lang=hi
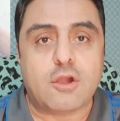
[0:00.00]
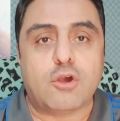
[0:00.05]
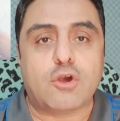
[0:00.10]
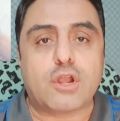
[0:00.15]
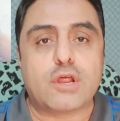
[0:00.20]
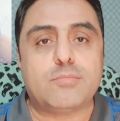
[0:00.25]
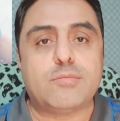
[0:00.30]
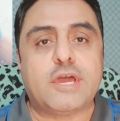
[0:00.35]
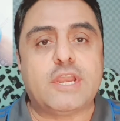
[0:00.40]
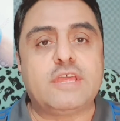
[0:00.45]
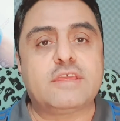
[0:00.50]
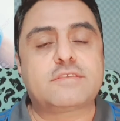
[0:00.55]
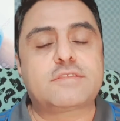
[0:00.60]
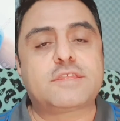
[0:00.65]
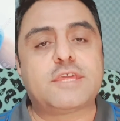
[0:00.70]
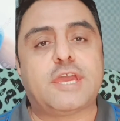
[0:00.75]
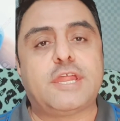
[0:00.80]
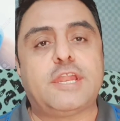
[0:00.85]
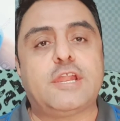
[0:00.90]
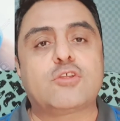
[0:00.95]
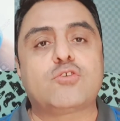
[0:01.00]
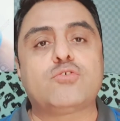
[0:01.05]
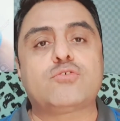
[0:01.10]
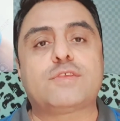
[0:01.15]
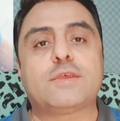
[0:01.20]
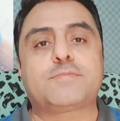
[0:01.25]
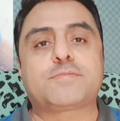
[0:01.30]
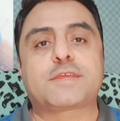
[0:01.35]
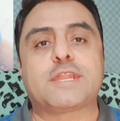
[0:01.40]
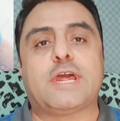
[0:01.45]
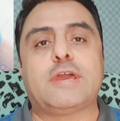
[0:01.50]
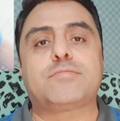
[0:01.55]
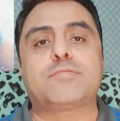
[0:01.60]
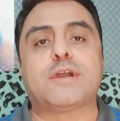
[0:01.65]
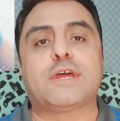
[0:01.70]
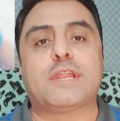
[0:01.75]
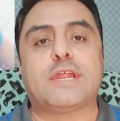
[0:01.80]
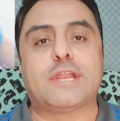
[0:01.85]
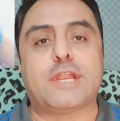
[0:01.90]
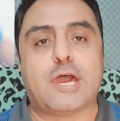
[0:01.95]
और हमारे इस चैनल को सब्सक्राइब
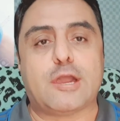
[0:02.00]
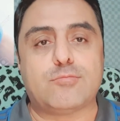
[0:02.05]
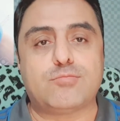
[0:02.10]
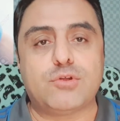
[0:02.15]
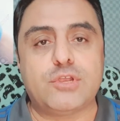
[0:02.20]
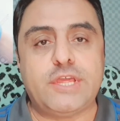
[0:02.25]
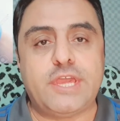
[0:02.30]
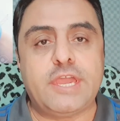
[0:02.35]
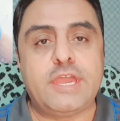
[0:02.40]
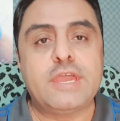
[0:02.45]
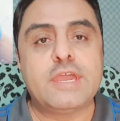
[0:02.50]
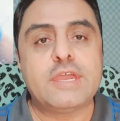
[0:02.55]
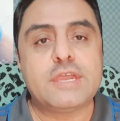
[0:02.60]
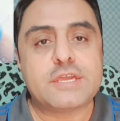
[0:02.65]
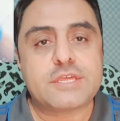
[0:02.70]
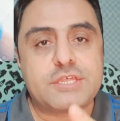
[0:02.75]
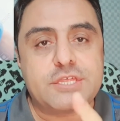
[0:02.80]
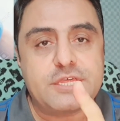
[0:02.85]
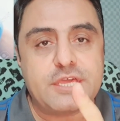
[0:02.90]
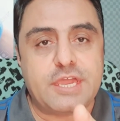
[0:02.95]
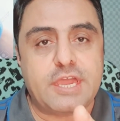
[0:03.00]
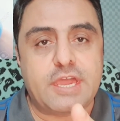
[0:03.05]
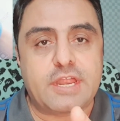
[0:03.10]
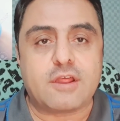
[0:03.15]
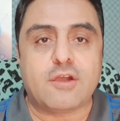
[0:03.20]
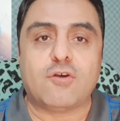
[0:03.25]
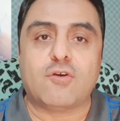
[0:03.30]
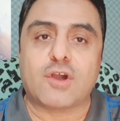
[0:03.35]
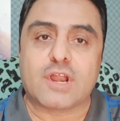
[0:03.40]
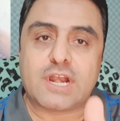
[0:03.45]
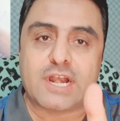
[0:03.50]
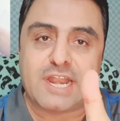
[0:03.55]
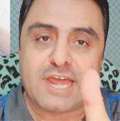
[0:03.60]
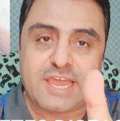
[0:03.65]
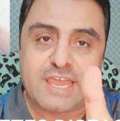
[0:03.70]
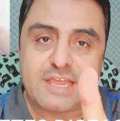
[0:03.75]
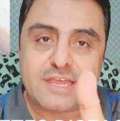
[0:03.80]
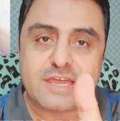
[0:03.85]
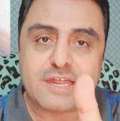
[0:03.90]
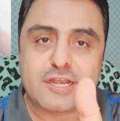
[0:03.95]
करना ना भूलिए शेयर और
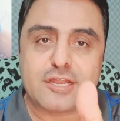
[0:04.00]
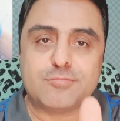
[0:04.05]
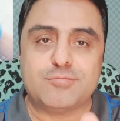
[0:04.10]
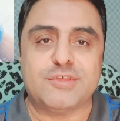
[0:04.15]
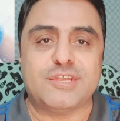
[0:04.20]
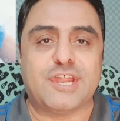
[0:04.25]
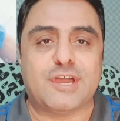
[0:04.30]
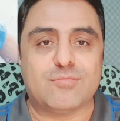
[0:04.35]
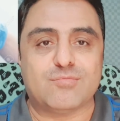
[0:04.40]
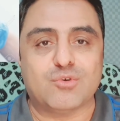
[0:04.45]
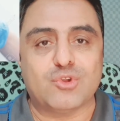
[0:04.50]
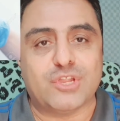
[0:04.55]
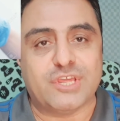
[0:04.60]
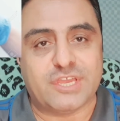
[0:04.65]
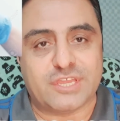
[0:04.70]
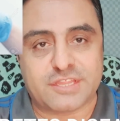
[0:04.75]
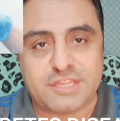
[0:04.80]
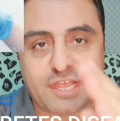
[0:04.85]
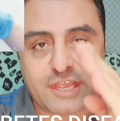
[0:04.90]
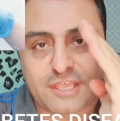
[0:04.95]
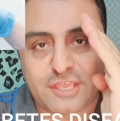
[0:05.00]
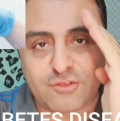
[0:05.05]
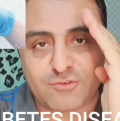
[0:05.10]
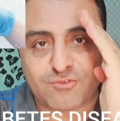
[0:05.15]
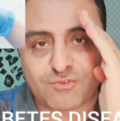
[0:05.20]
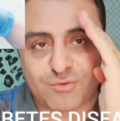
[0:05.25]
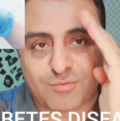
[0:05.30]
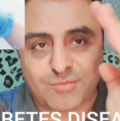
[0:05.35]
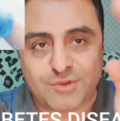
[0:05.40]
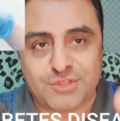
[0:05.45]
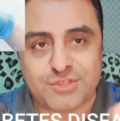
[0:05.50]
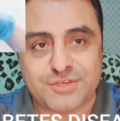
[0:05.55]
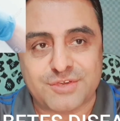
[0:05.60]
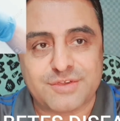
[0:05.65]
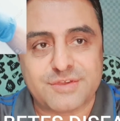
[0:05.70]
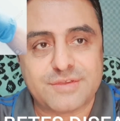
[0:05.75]
लाइक करना भी ना भूलिए थैंक यू सो मच